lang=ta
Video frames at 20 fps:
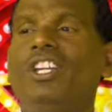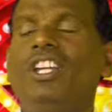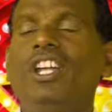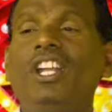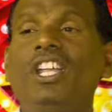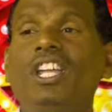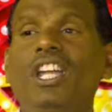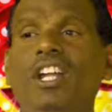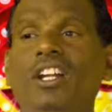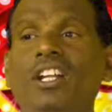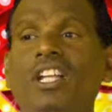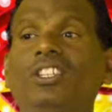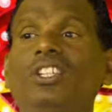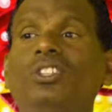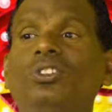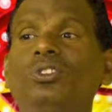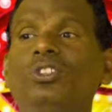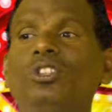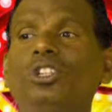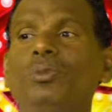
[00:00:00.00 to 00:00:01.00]
இனி
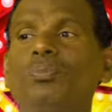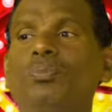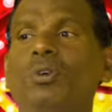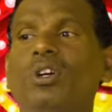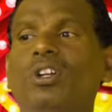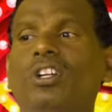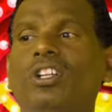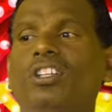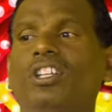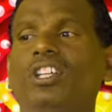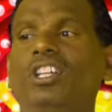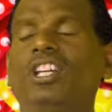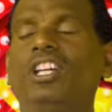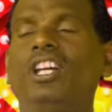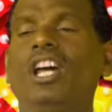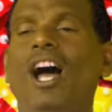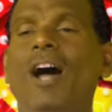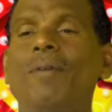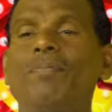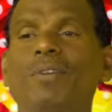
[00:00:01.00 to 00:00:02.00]
என்னத்தை தூக்கி போடுறது
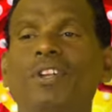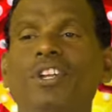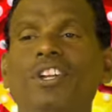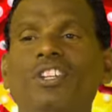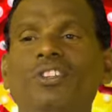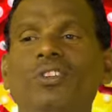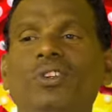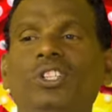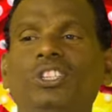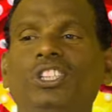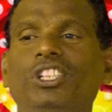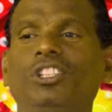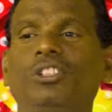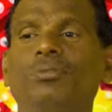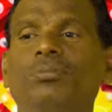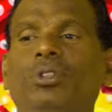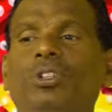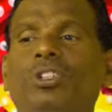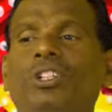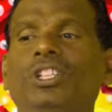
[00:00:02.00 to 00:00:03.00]
அப்படின்னு
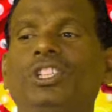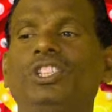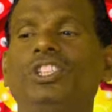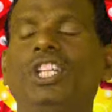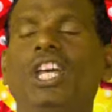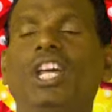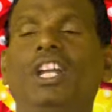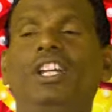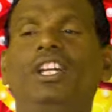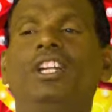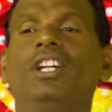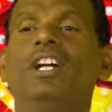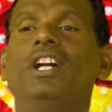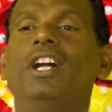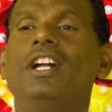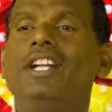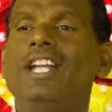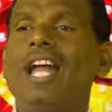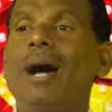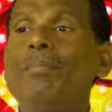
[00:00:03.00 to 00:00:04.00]
யோசிக்கும் போது சரி
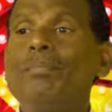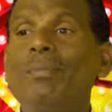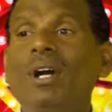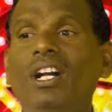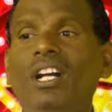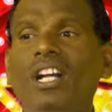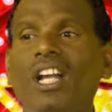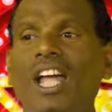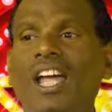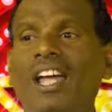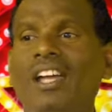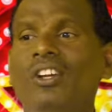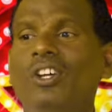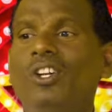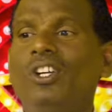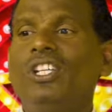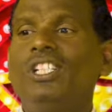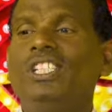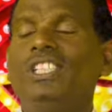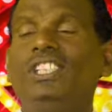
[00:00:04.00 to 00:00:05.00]
நம்மளில்
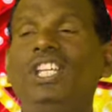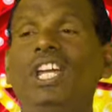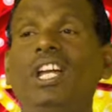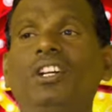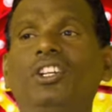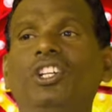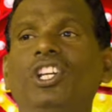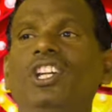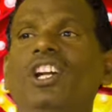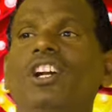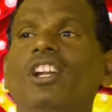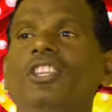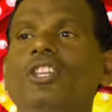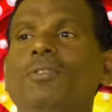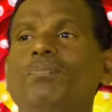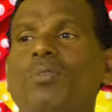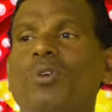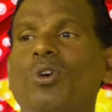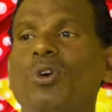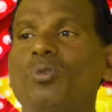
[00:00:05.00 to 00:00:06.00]
சீட்டு
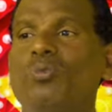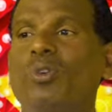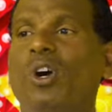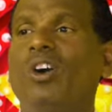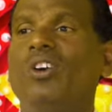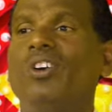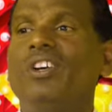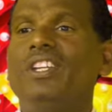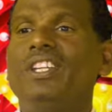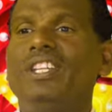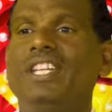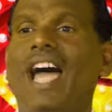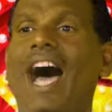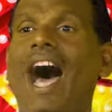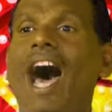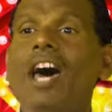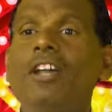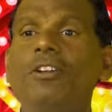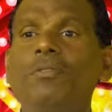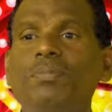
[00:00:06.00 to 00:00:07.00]
எழுதி போடுவோம்
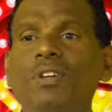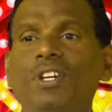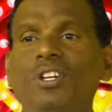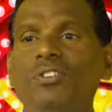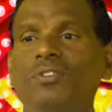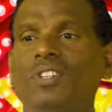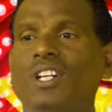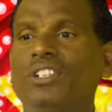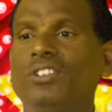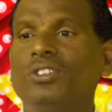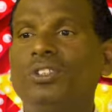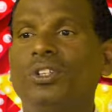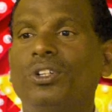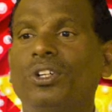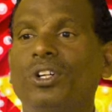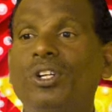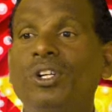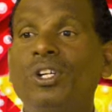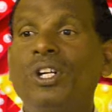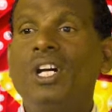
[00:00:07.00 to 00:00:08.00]
யார் பேர்
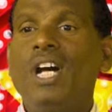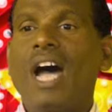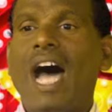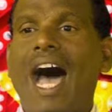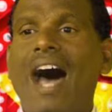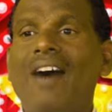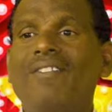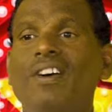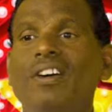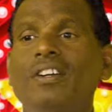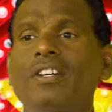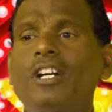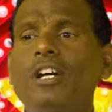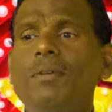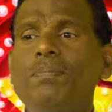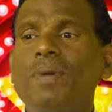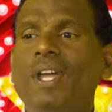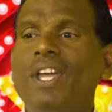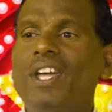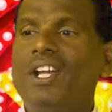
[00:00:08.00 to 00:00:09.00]
வருதோ
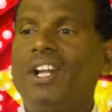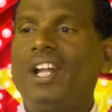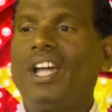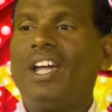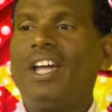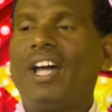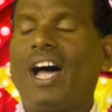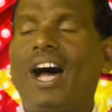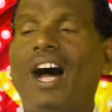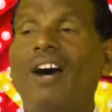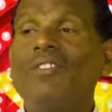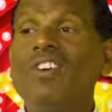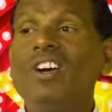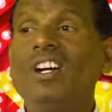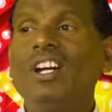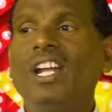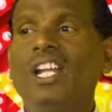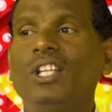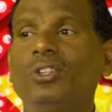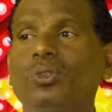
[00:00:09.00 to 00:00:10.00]
அவங்க பேரை
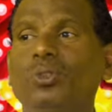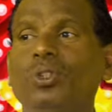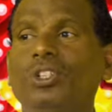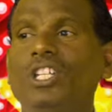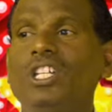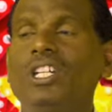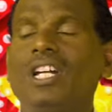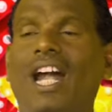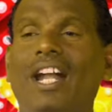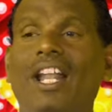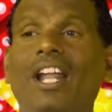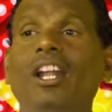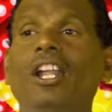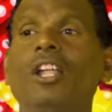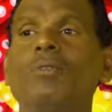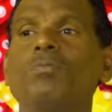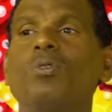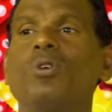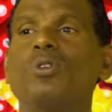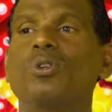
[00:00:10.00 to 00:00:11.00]
அவங்கள தூக்கி
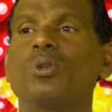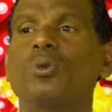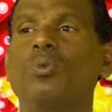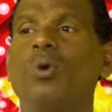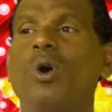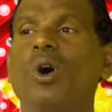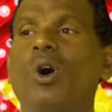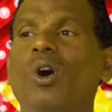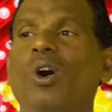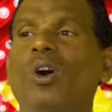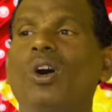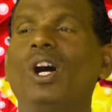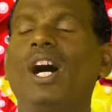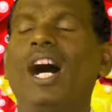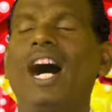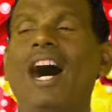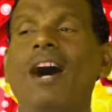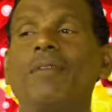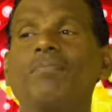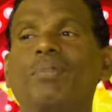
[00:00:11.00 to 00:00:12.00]
கடலில் போட்டுருவோம்
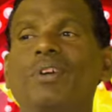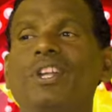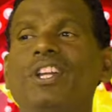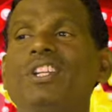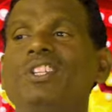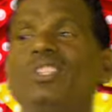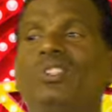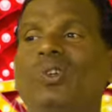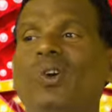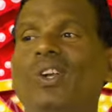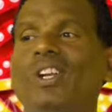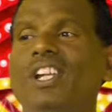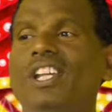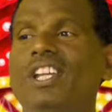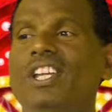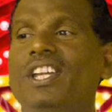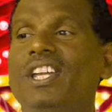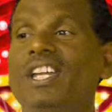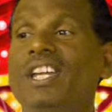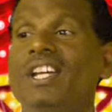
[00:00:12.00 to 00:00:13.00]
அப்படின்னு
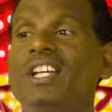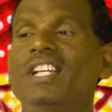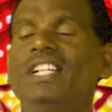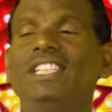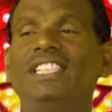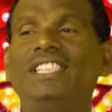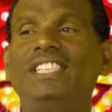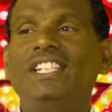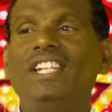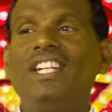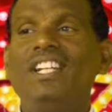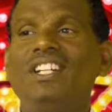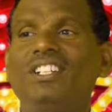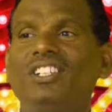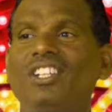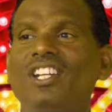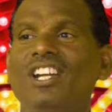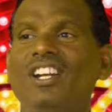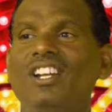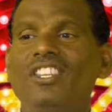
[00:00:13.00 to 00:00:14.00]
சொல்லி
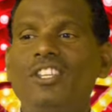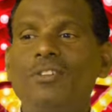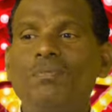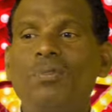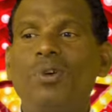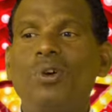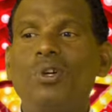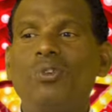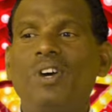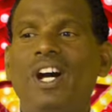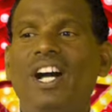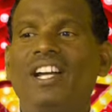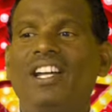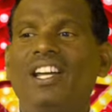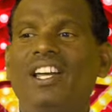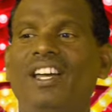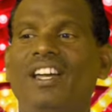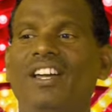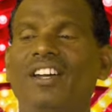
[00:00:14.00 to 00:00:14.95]
சீட்டு எழுதி போடுவாங்க